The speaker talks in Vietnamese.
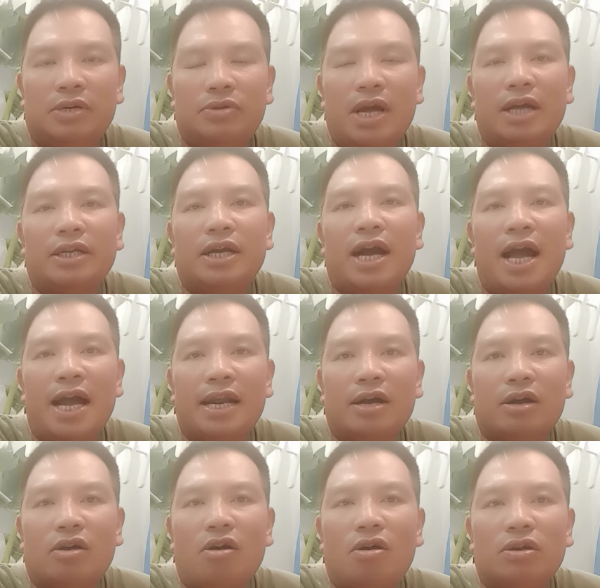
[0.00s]
nếu những ai
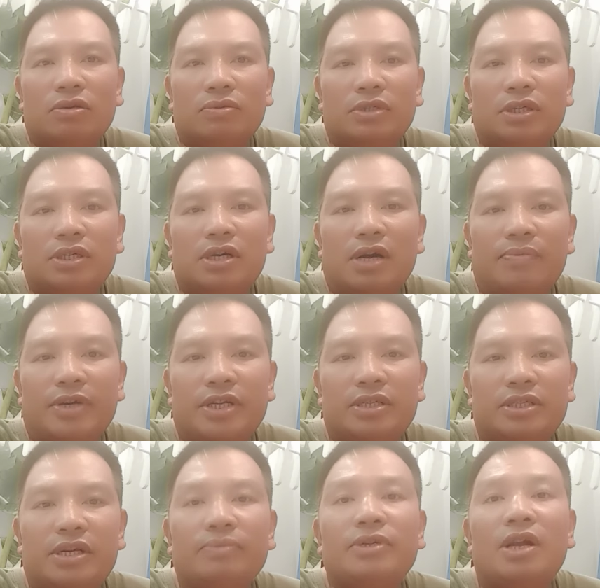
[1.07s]
là con của những người bị
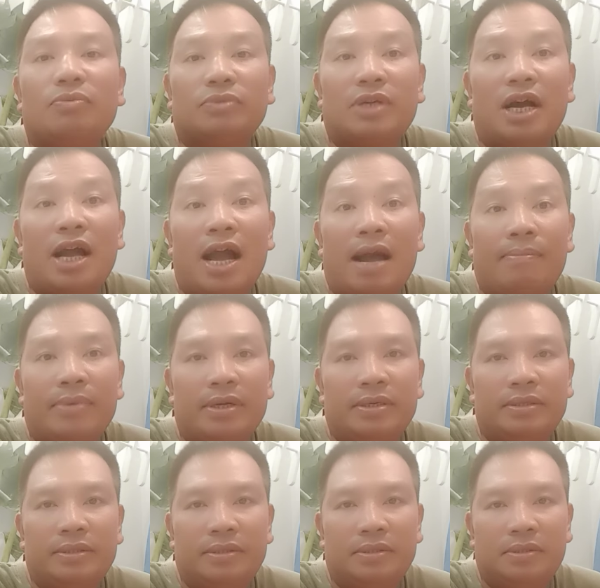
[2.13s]
nhiễm chất độc da cam
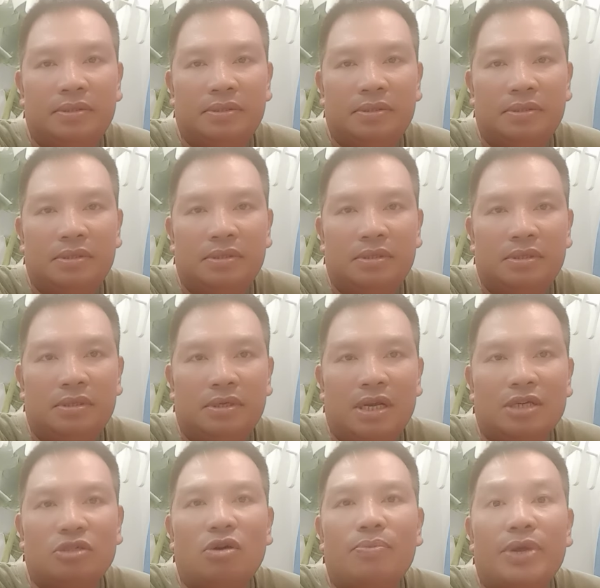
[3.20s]

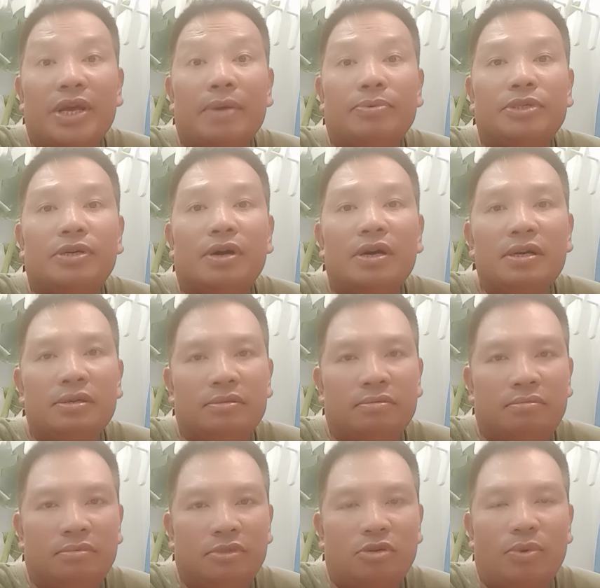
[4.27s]
là do bị nghiệp chướng
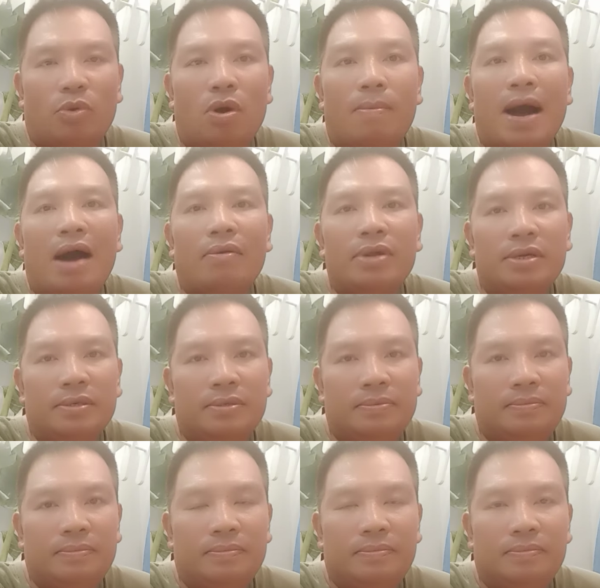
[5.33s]
do bị quả bạo
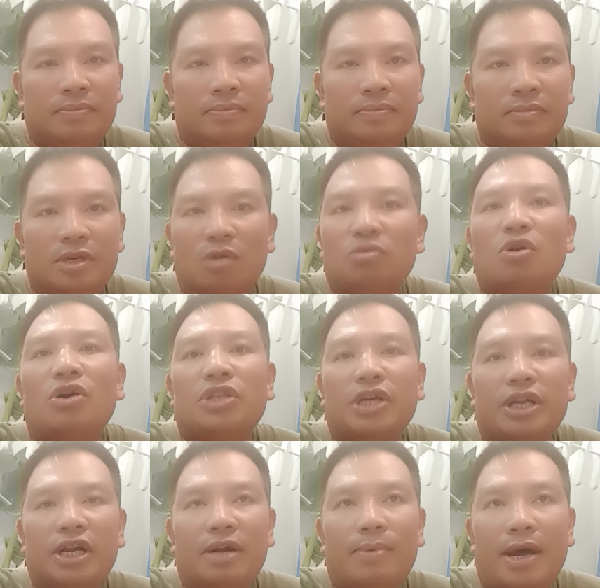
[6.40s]
ông nói
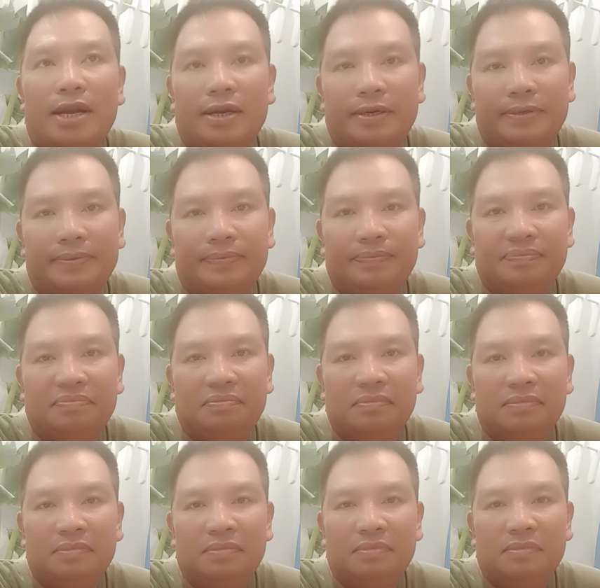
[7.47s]
thế đấy các bạn
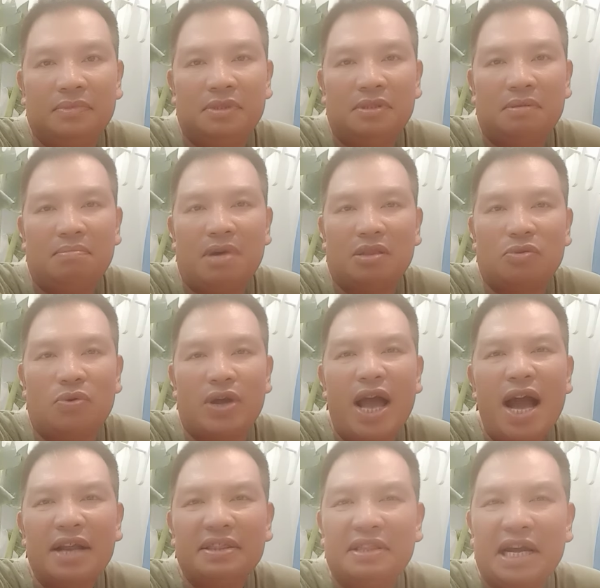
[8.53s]
mà tội
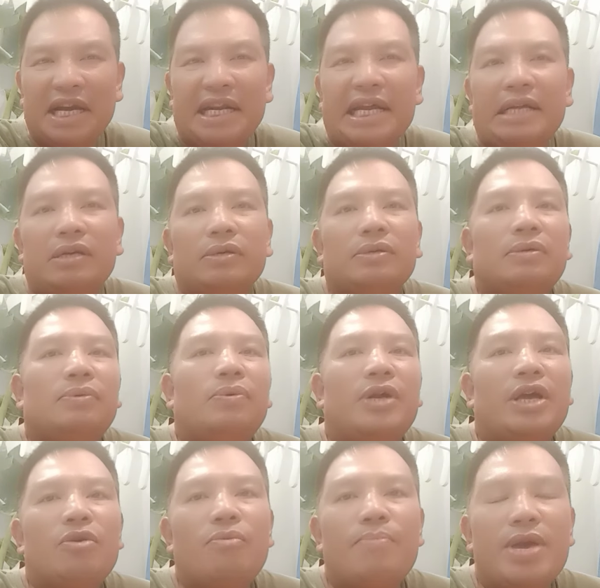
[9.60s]
ác tây đình
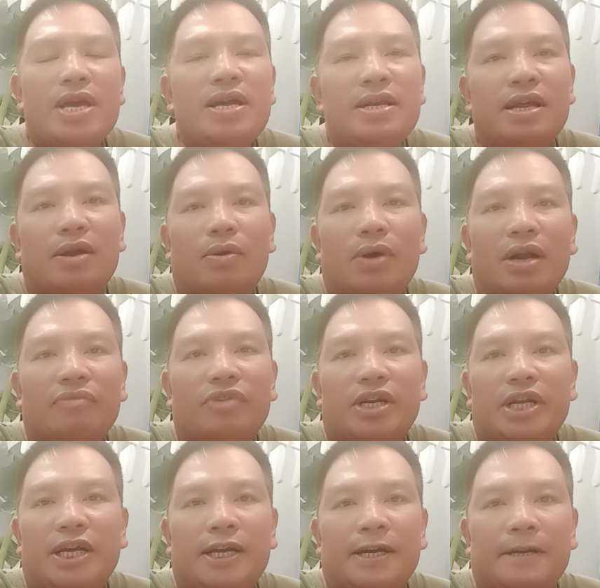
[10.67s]
của đế quốc mỹ liên quan đến
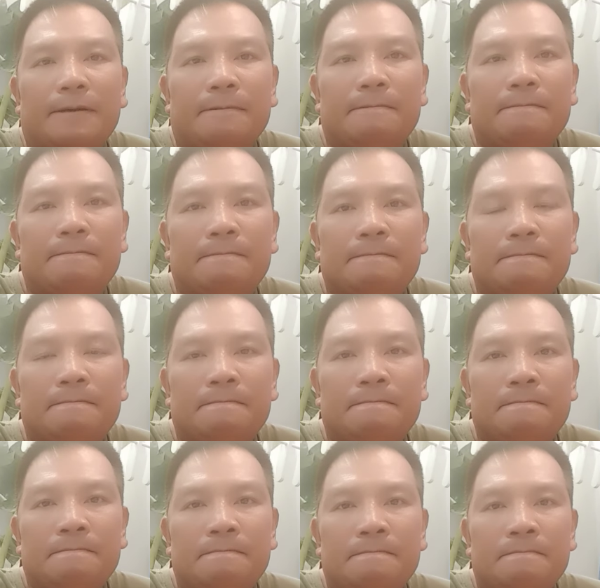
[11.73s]
vấn đề
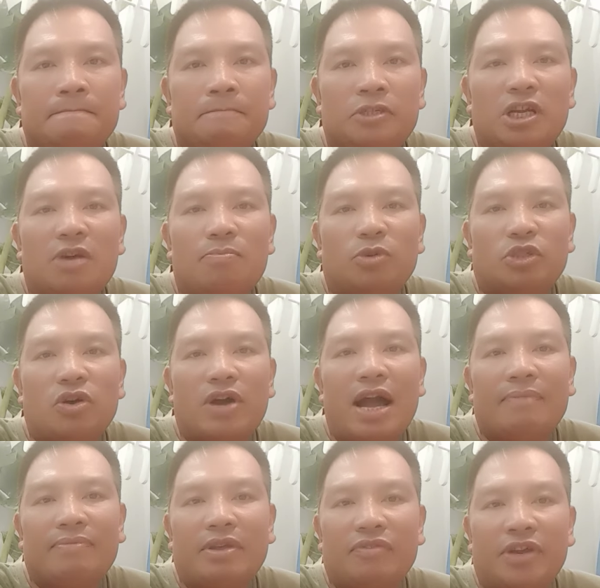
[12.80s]
chất độc da
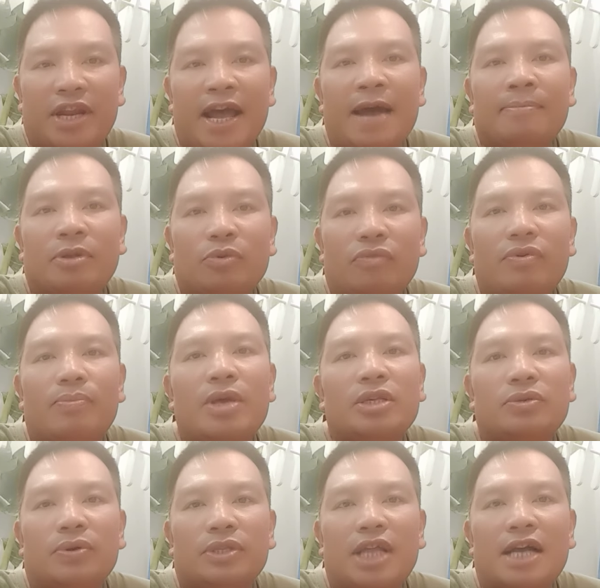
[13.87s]
cam tại việt nam thì quý vị
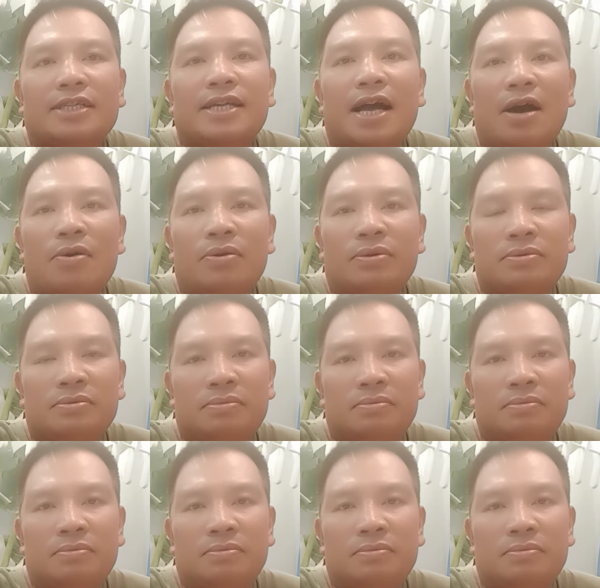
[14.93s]
biết rồi tại sao